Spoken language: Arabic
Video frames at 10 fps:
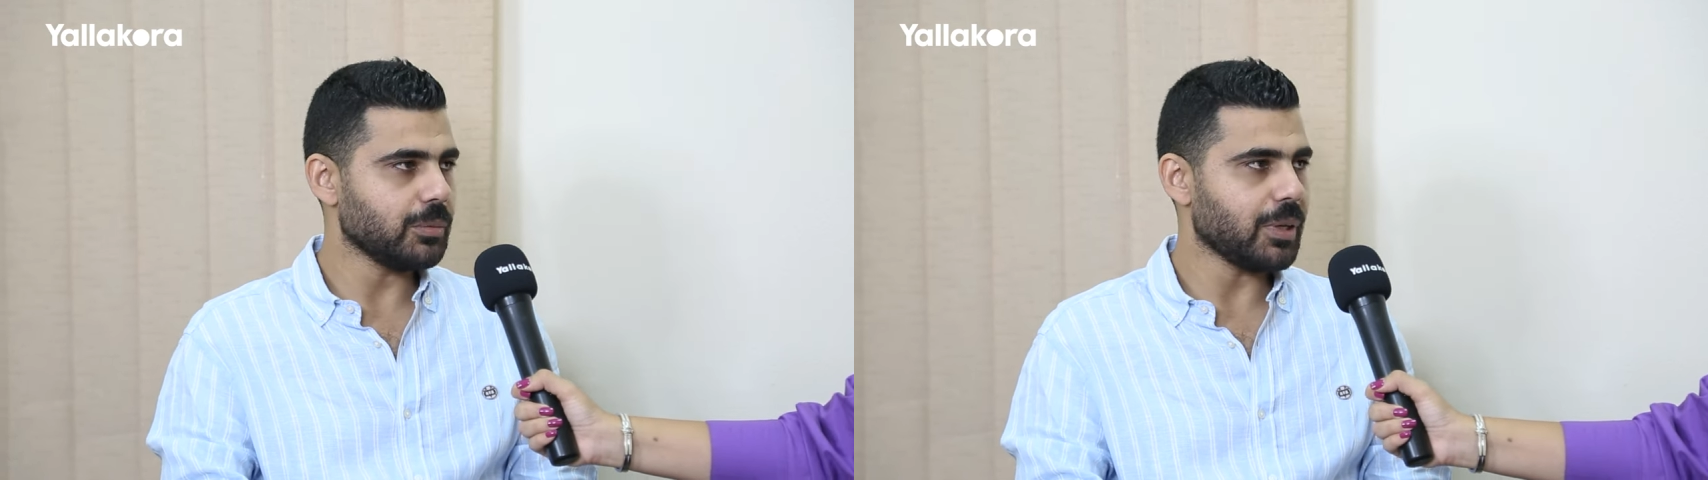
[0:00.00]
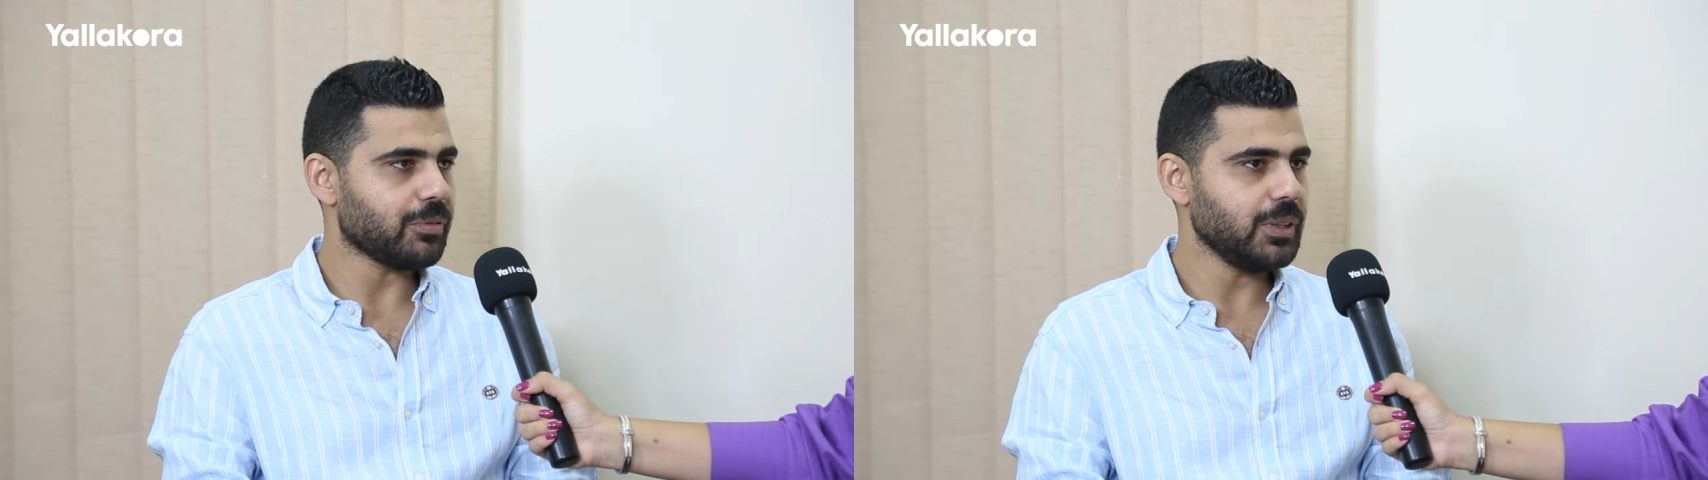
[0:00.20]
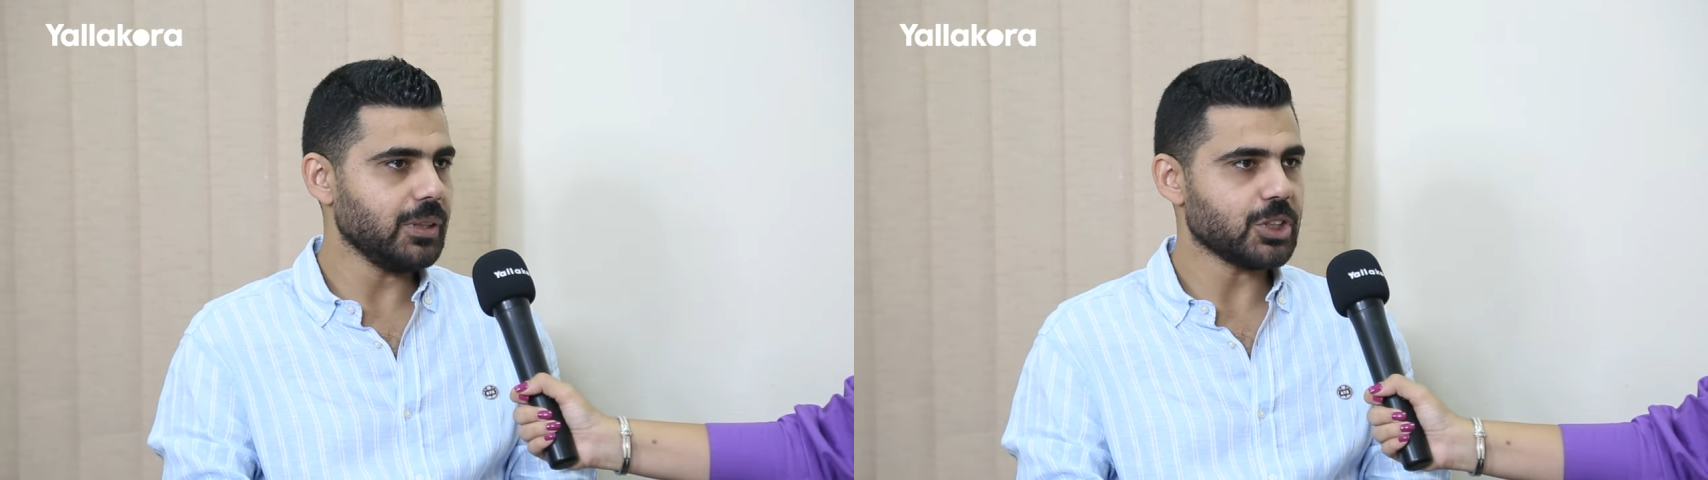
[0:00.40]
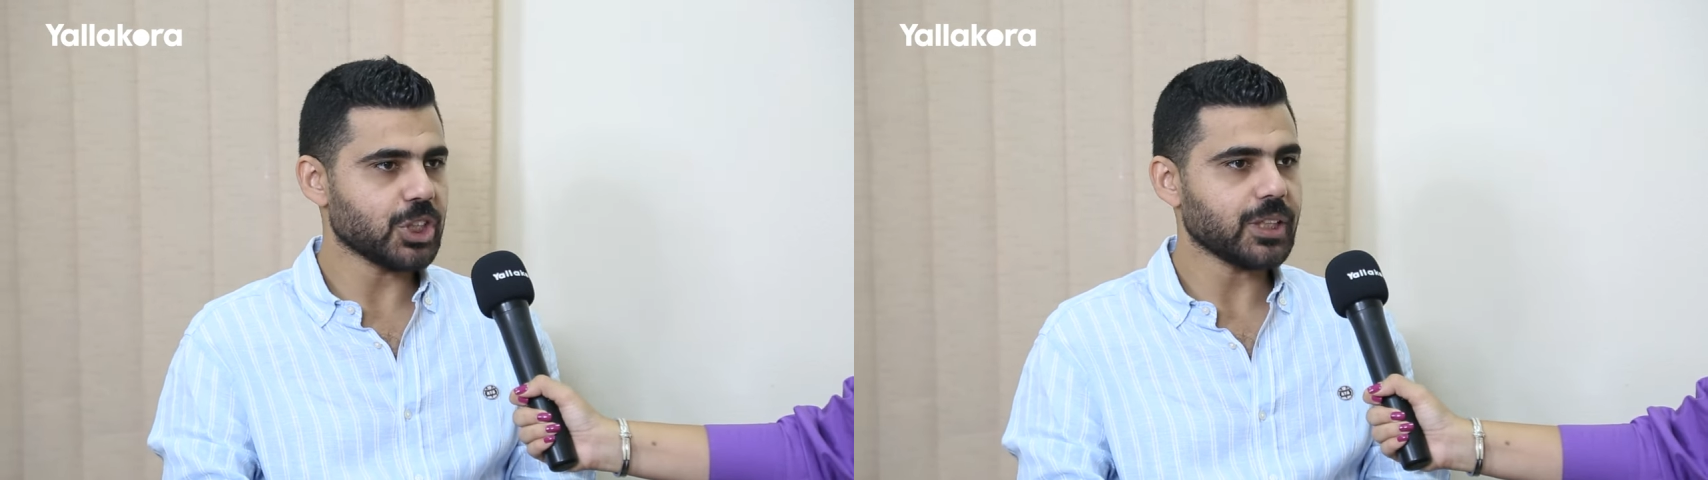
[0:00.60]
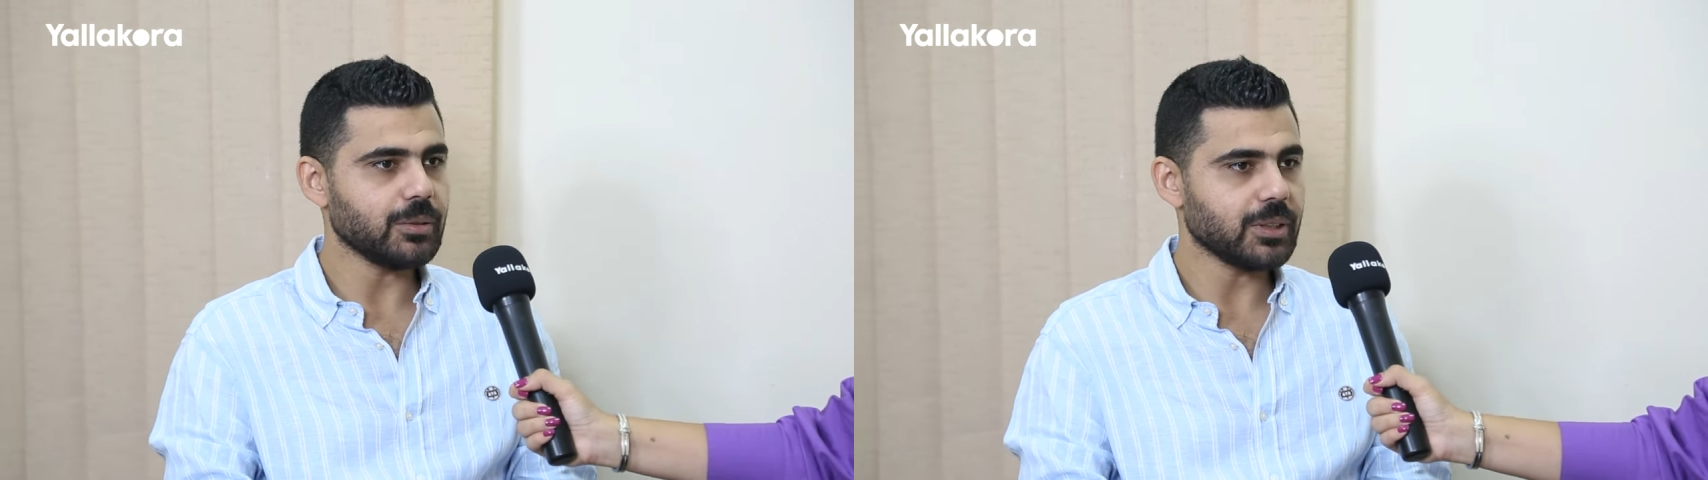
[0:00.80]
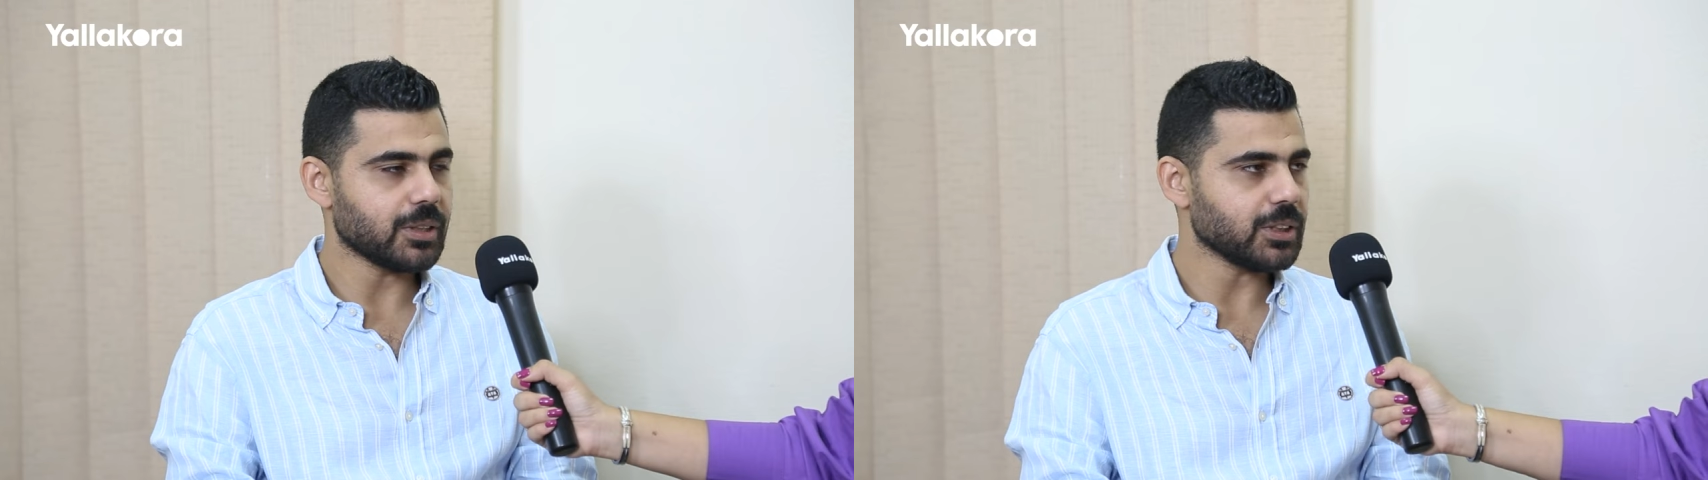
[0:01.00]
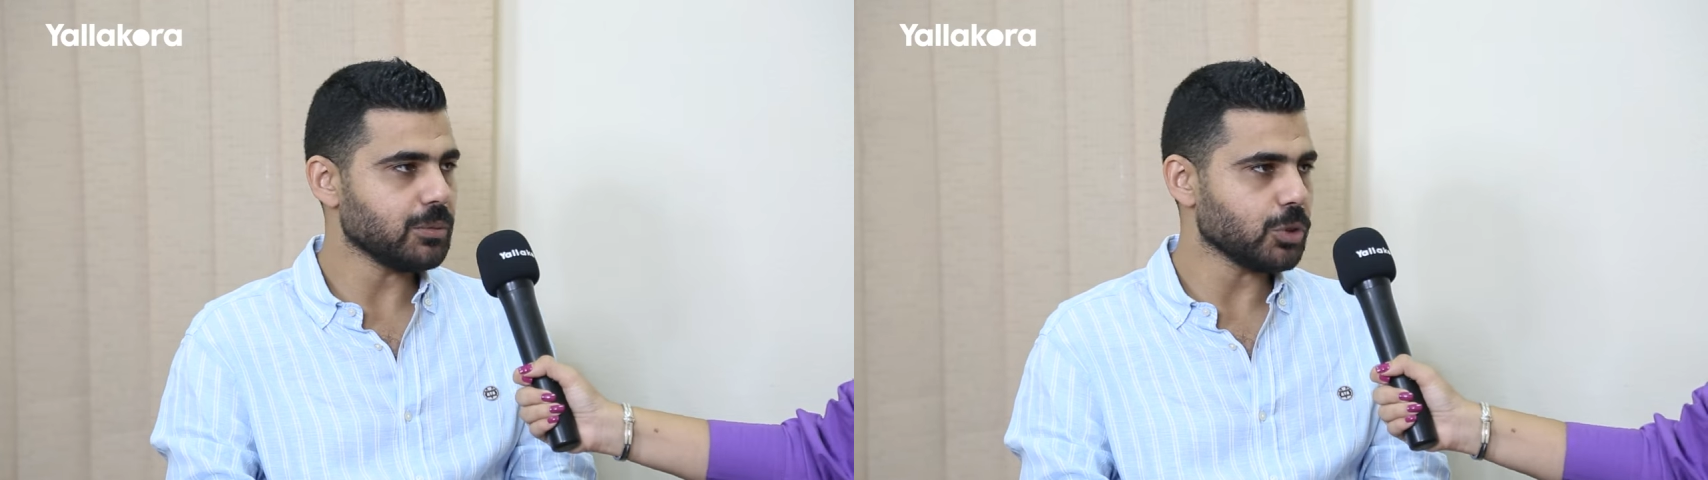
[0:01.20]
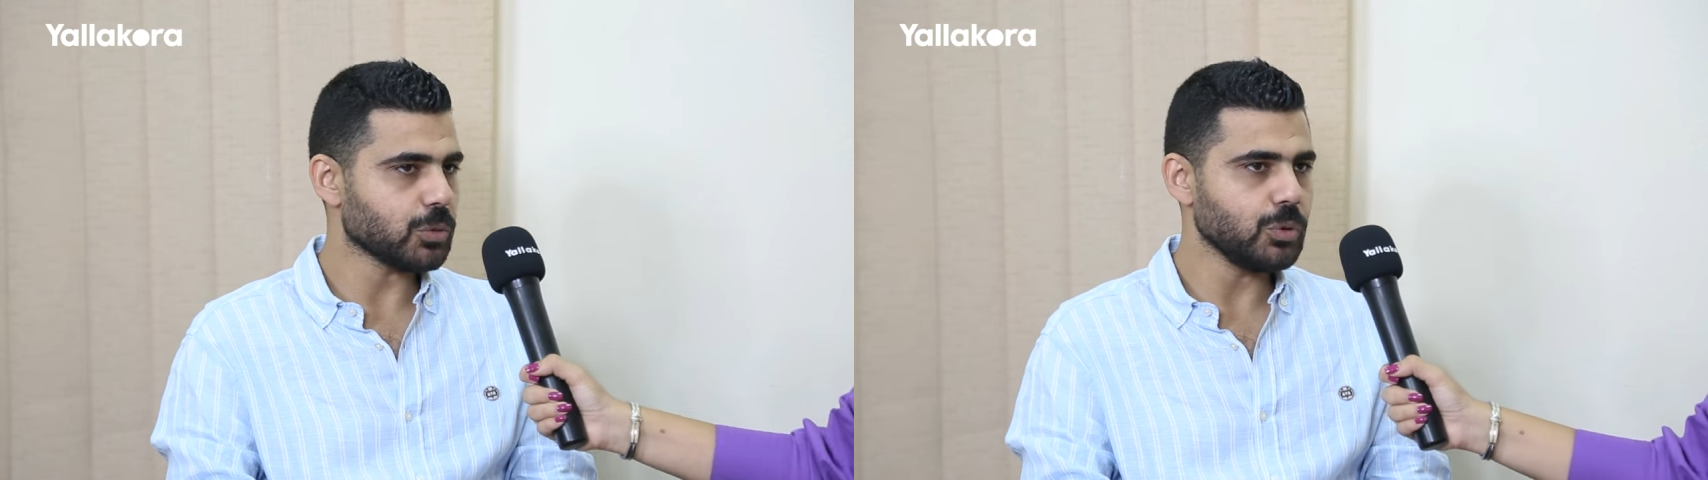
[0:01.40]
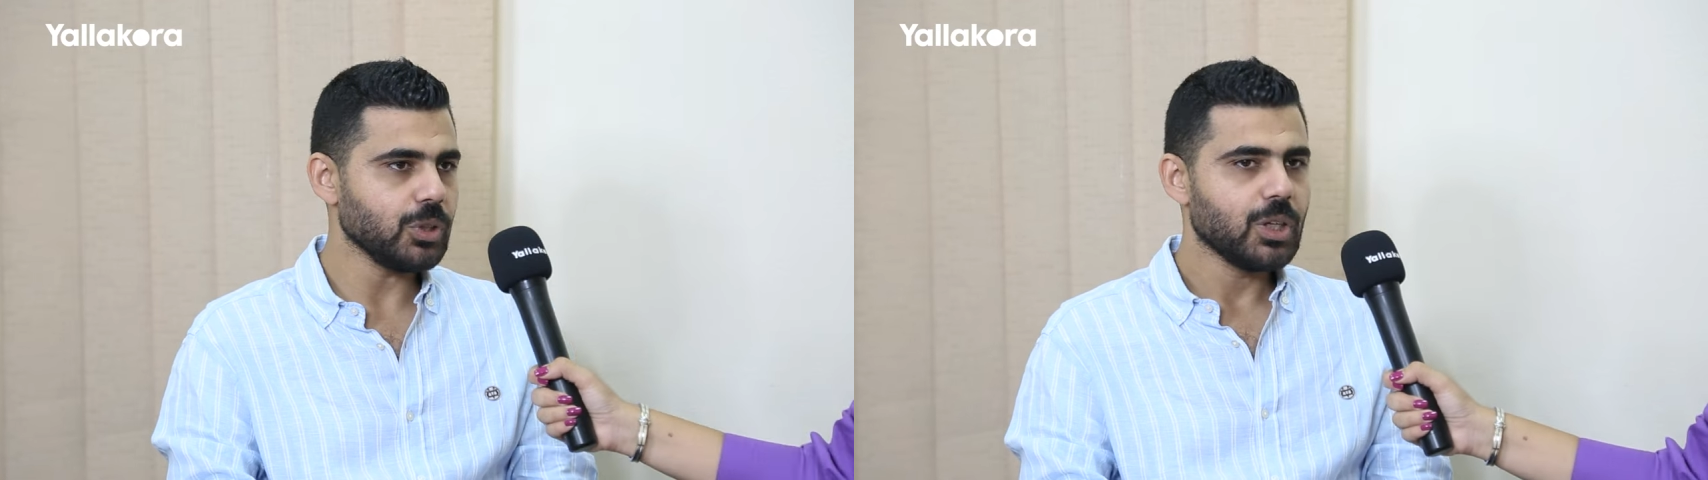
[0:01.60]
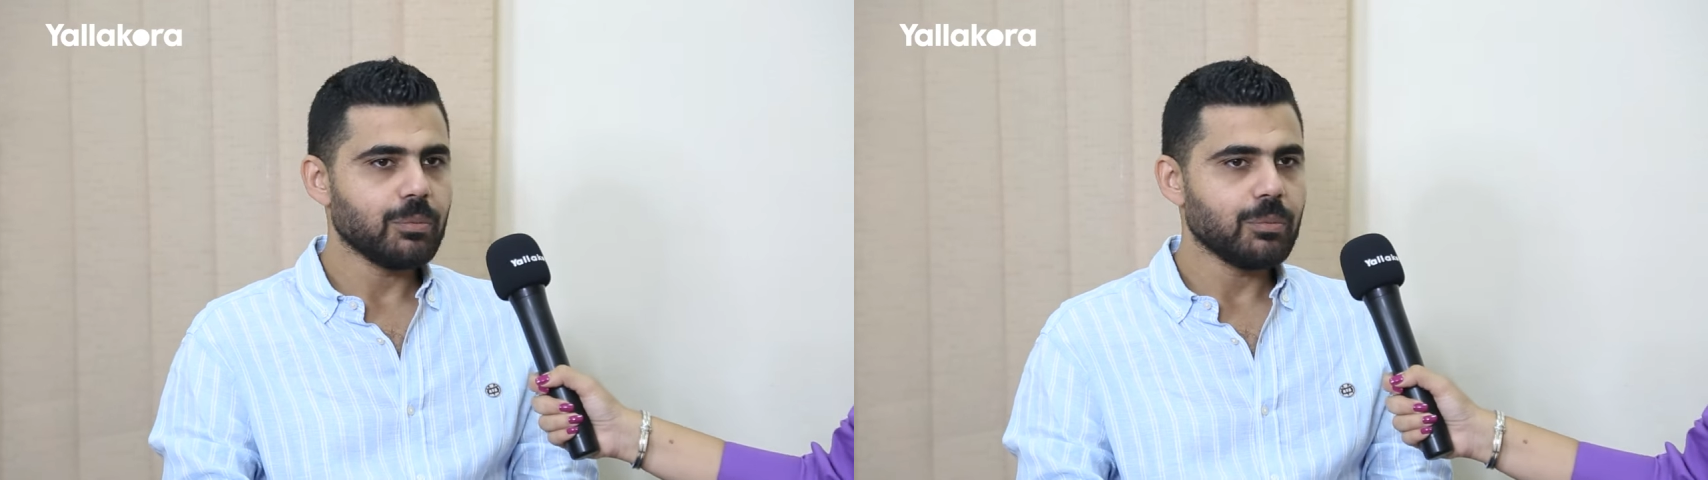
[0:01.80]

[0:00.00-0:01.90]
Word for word: يبقى في الشكل اللي يترسم مظبوط